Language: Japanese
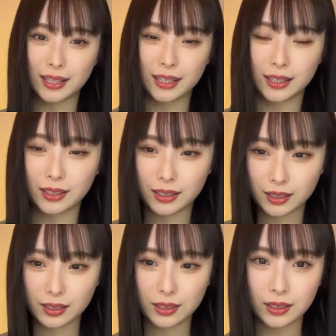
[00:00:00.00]
に
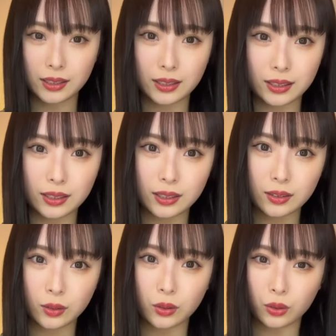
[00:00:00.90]

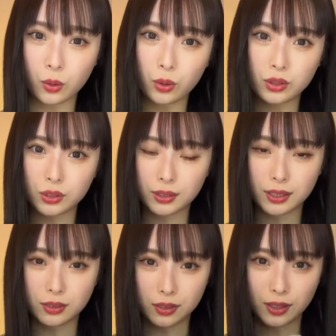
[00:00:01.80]
この香
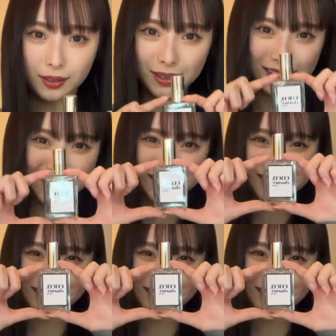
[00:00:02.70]
水ですね